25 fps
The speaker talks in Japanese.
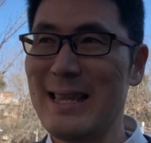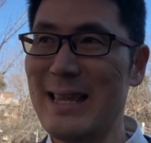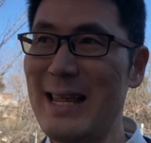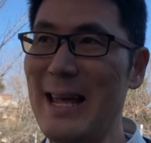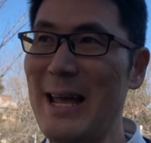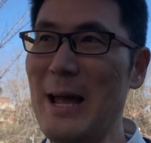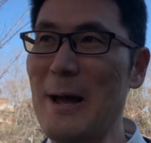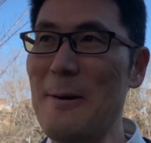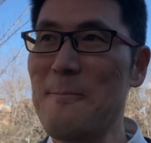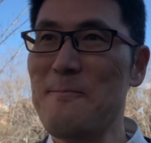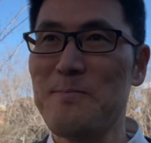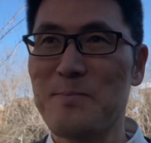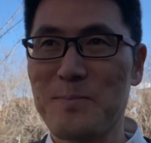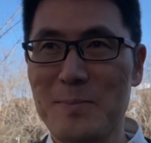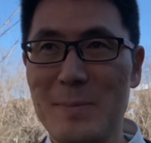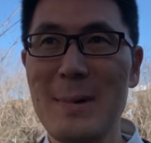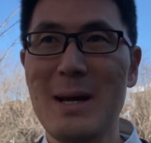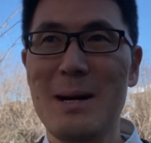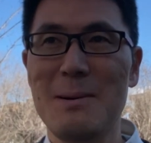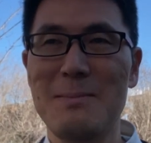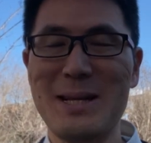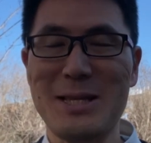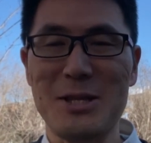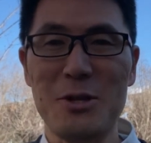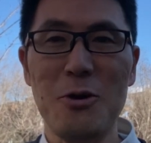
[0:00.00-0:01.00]
で、
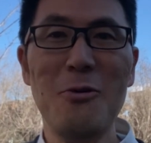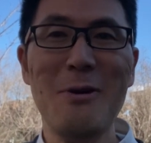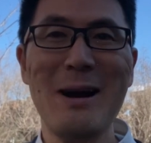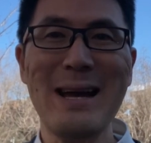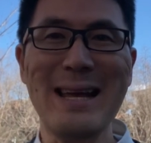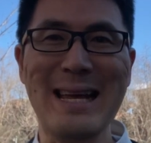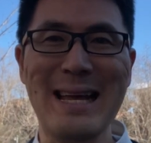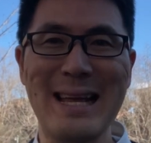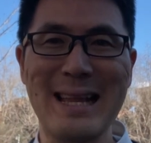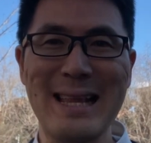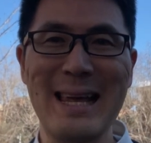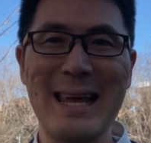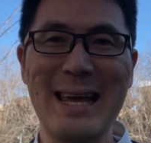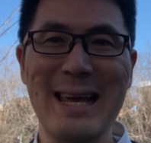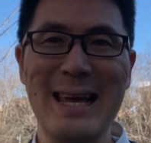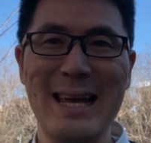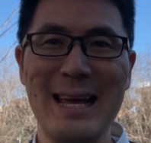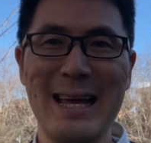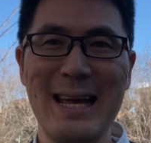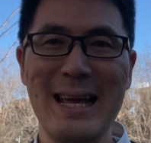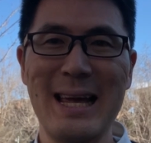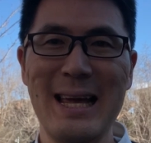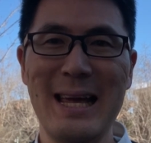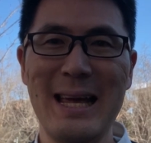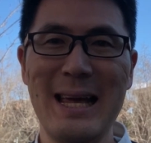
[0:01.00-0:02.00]
まあ、とはいえね、
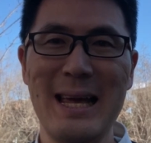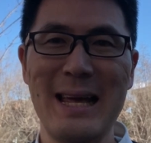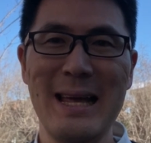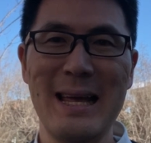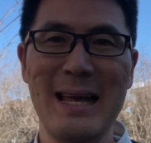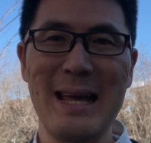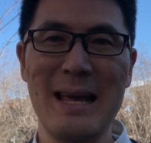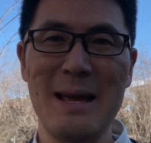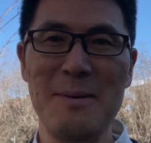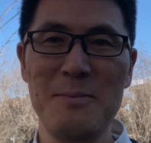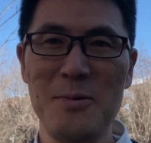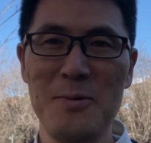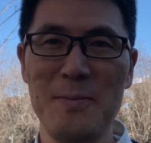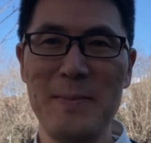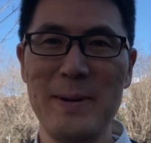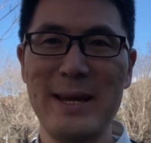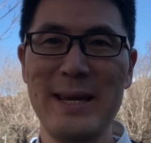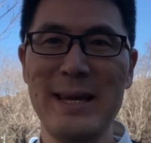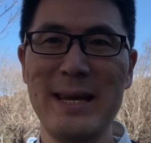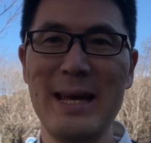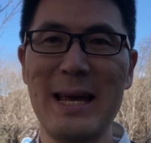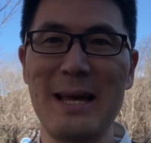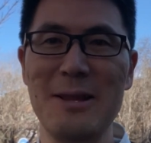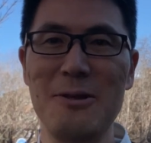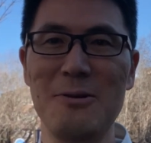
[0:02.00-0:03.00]
えー、
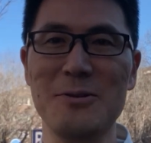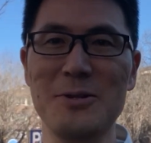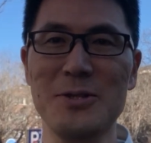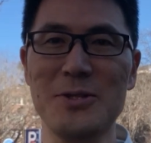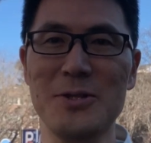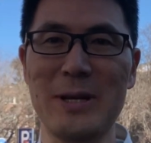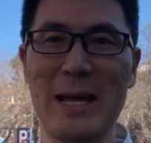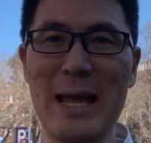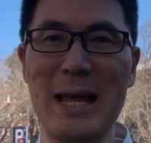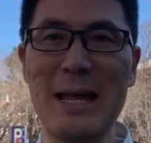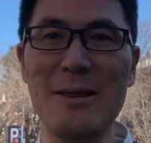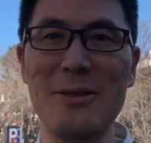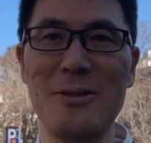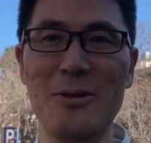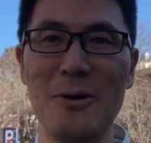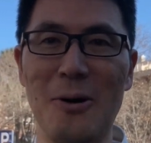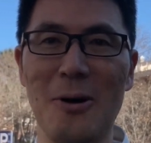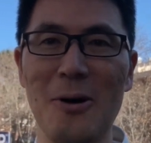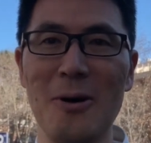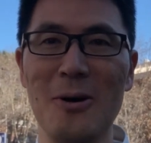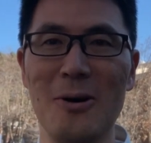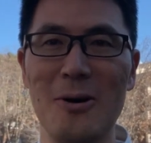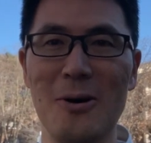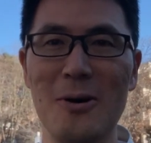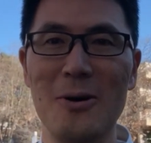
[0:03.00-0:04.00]
エムビーエー の受験
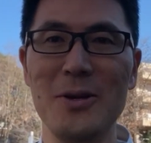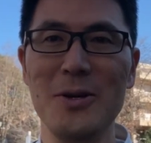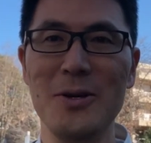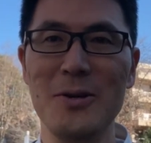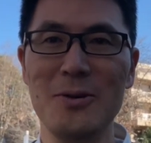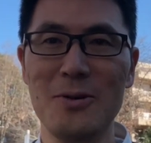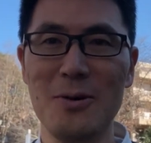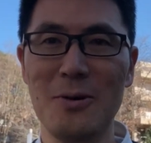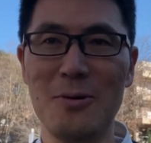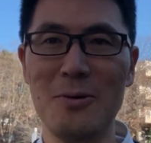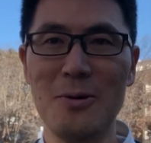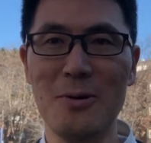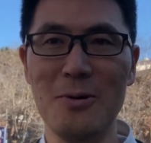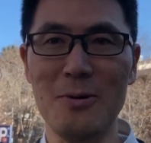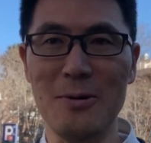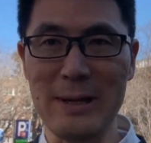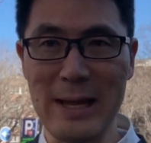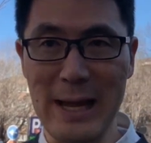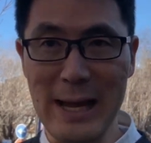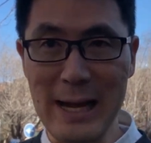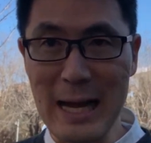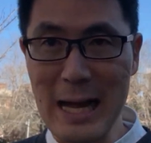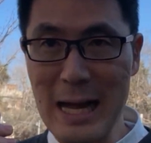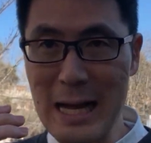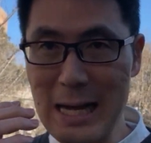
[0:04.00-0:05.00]
というところを
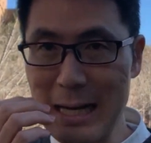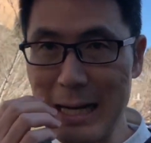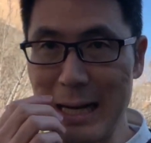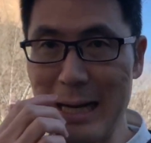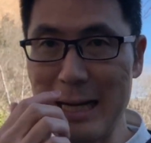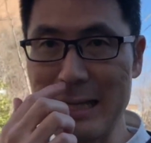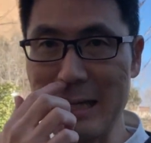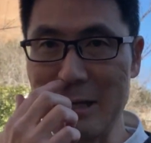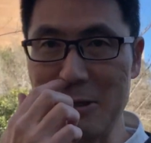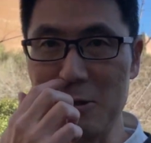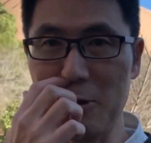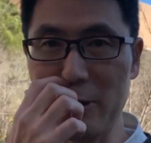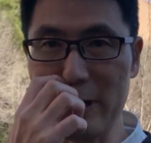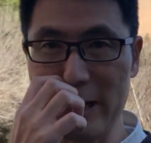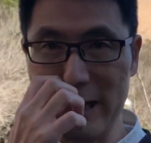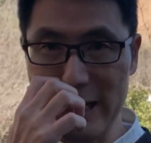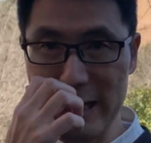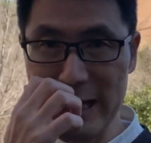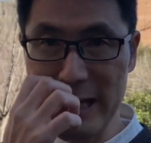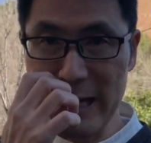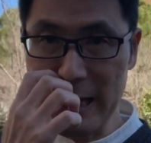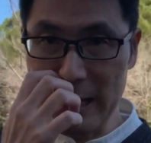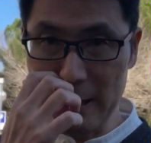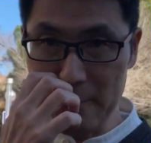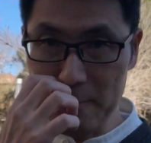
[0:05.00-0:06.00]
ね、考えたと
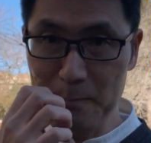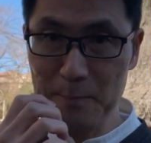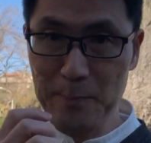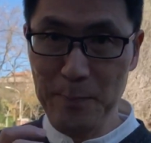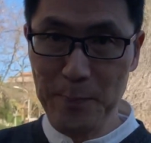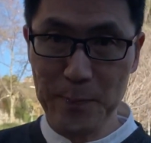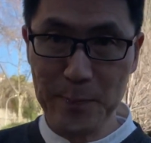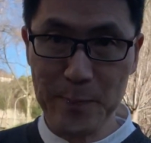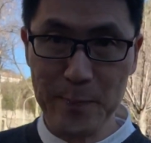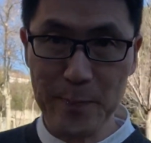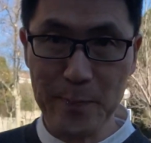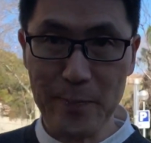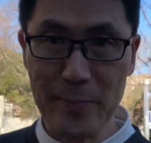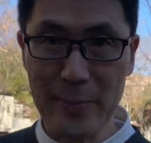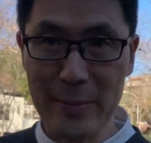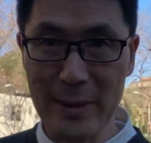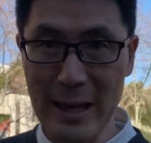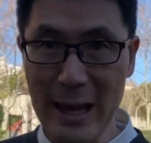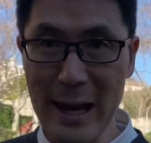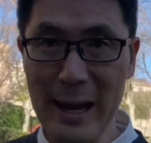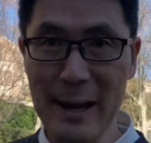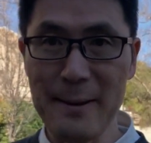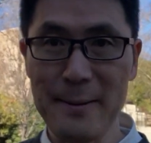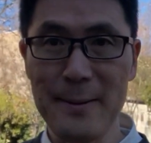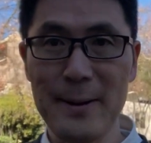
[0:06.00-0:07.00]
きに、
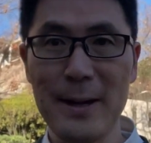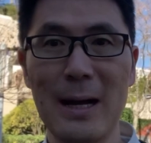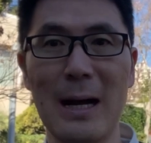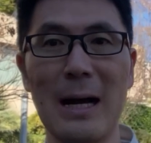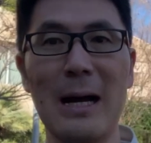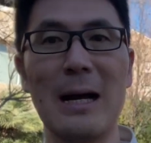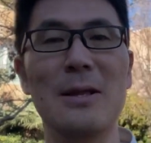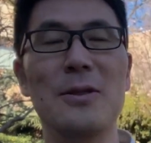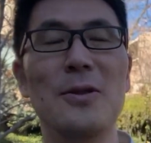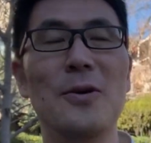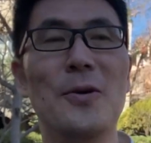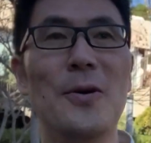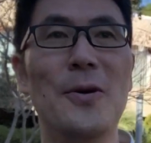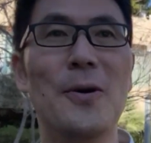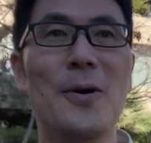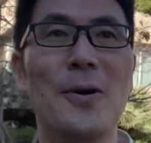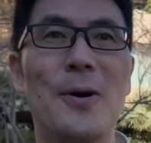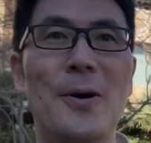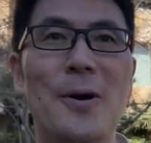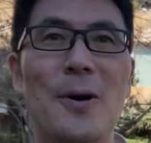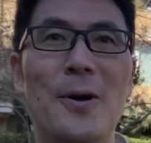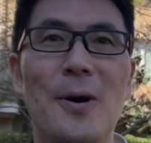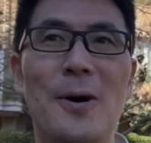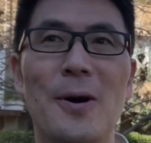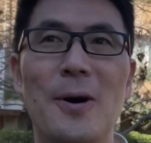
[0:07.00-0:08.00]
ね、あ
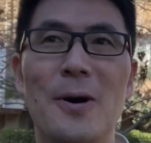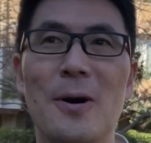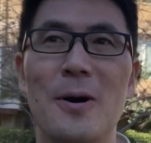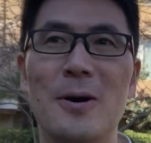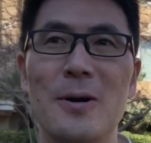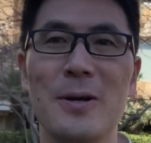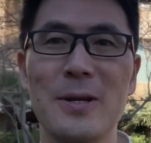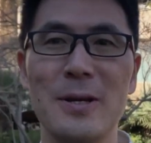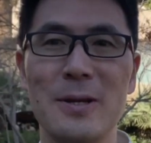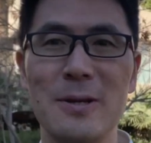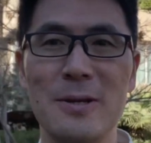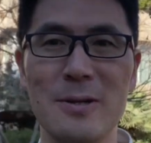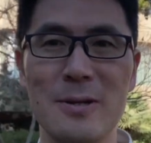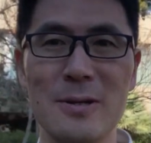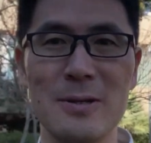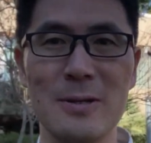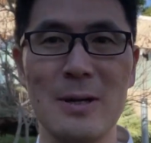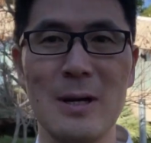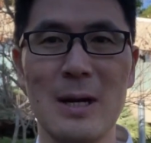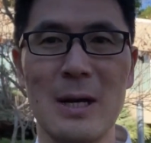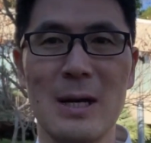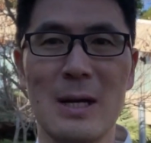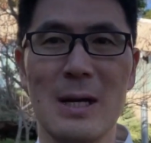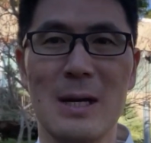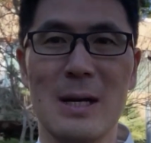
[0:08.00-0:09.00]
のー、いう、
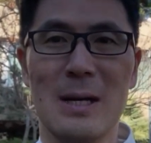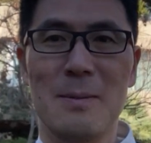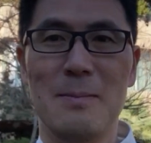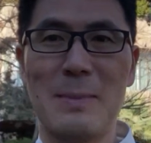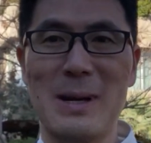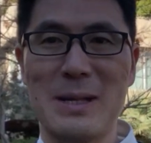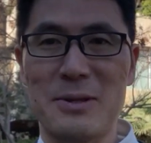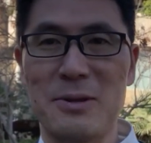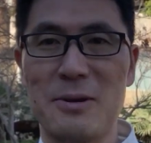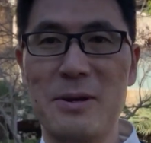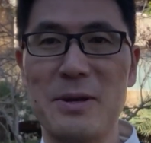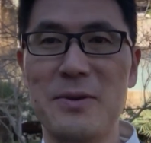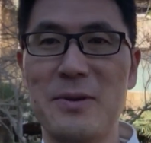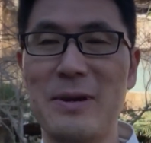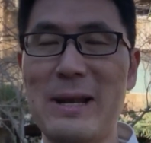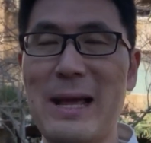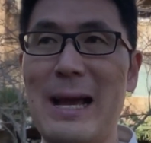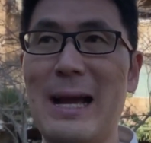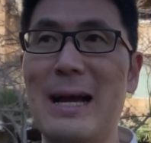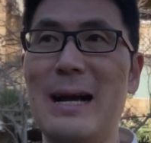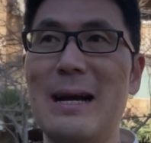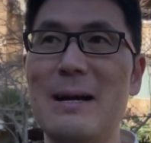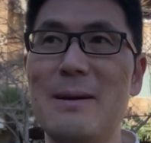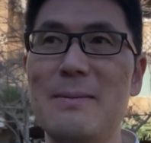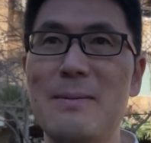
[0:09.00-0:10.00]
まあ、それぞ
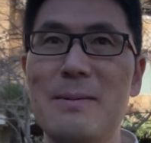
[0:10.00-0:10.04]
れ、